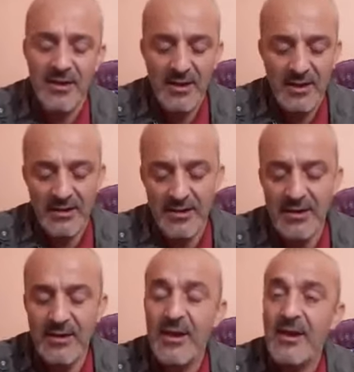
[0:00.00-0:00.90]

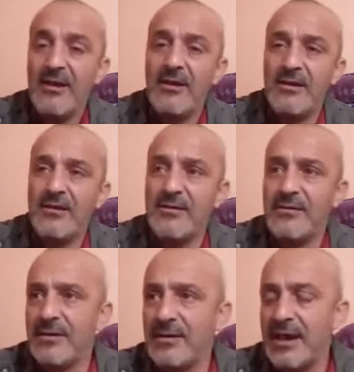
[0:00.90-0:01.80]
يعني
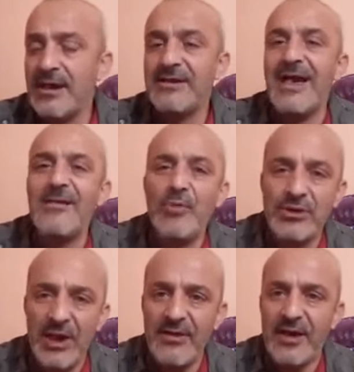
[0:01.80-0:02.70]
آه، كانت غير
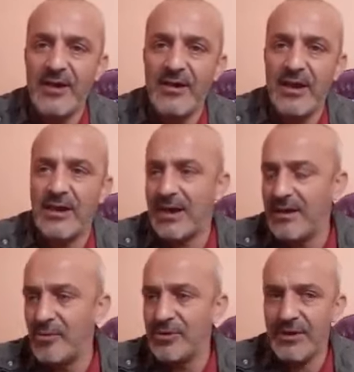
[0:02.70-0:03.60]
منتظره كانت غير
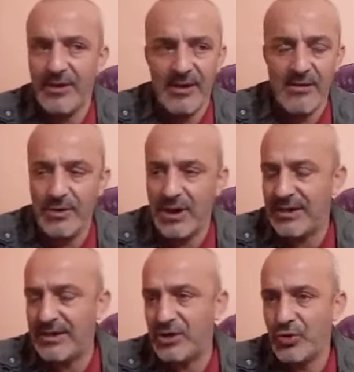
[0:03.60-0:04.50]
منتظره كنا
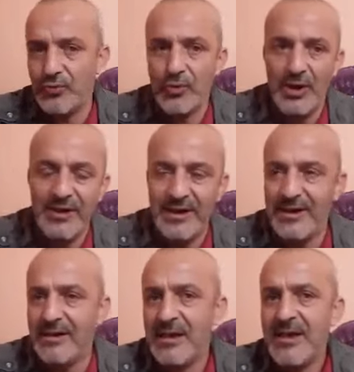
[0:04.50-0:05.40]
غادي نشوفوا حدايا
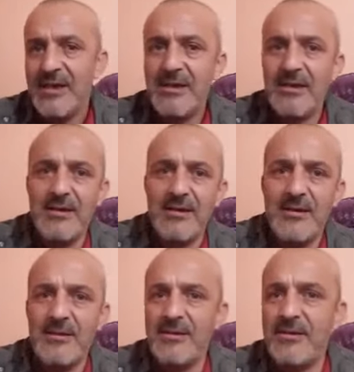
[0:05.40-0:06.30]

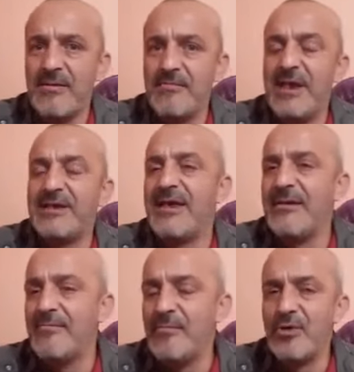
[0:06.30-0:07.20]
آه،
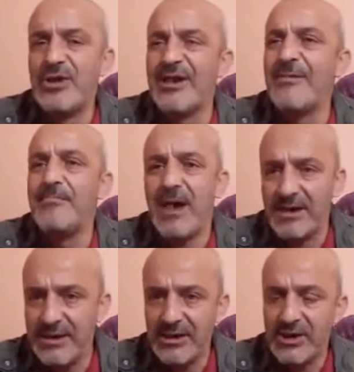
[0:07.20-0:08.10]
المدرب ما
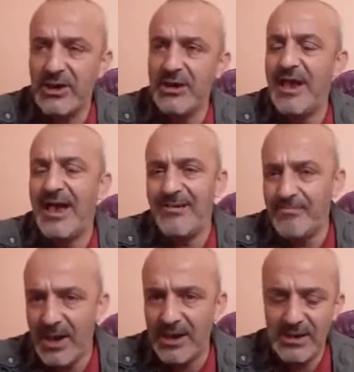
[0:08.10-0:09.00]
هدرش اللاعب
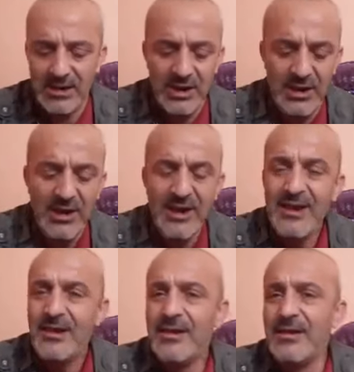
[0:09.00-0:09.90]
ما هدرش
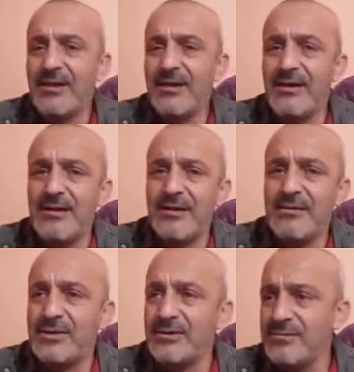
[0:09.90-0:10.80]
آه،
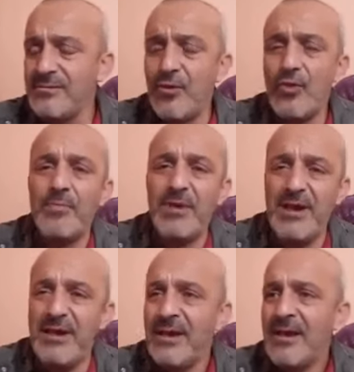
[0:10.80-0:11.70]
نقولوا بلي